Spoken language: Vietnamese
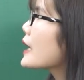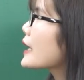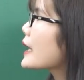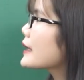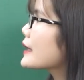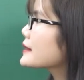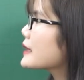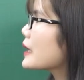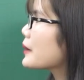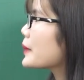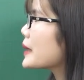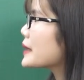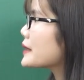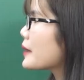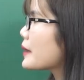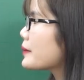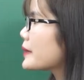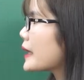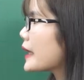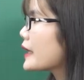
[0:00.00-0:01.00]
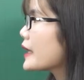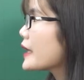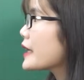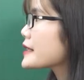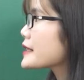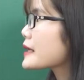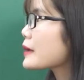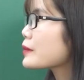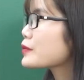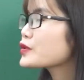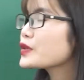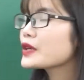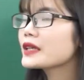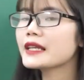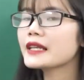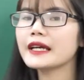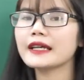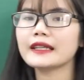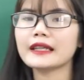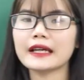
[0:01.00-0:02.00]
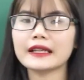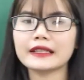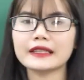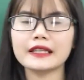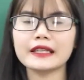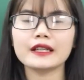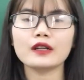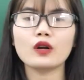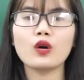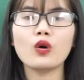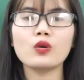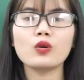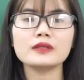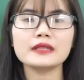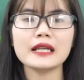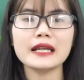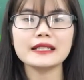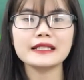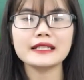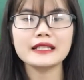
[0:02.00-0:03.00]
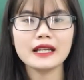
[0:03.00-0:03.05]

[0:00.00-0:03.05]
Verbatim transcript: Các dạng bài tập này, trong chuyên đề này thì cô sẽ